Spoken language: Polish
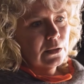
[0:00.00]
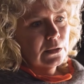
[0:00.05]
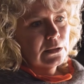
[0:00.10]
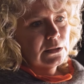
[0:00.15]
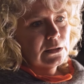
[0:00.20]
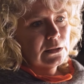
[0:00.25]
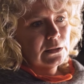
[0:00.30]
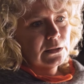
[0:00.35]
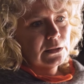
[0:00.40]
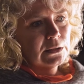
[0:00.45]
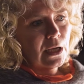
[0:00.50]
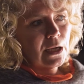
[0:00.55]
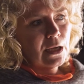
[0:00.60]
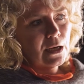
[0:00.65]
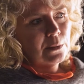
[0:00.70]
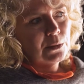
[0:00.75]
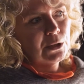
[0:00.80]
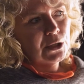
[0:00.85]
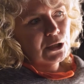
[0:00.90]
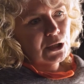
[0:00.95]

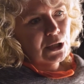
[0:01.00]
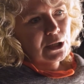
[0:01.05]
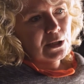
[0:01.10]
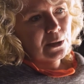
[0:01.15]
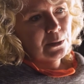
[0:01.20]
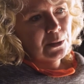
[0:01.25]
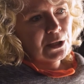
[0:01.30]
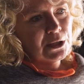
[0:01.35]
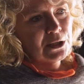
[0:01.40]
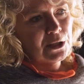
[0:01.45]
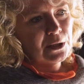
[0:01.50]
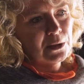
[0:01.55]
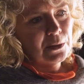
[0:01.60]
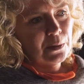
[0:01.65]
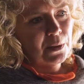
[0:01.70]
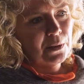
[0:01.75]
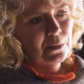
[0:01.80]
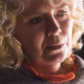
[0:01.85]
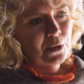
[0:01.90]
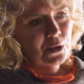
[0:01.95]
Staram się czasem,
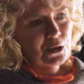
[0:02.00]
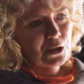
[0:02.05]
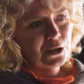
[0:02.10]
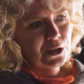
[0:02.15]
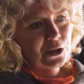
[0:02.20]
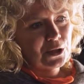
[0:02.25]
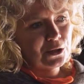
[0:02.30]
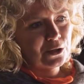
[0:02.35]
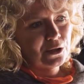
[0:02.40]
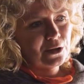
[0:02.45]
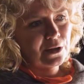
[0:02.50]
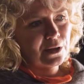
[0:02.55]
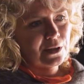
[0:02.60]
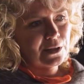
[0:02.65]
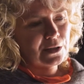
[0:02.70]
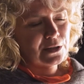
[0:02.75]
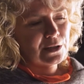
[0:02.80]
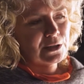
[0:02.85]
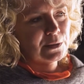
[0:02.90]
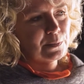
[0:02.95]
niestety, może też
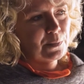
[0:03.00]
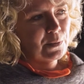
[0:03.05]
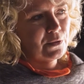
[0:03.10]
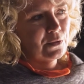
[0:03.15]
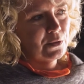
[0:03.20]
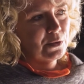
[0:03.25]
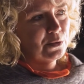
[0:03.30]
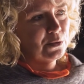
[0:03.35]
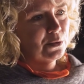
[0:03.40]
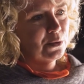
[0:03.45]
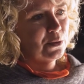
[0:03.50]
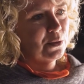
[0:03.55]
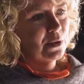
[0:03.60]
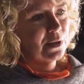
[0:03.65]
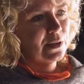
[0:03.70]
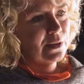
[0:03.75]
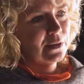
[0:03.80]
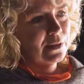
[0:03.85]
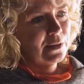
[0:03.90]
trochę z powodu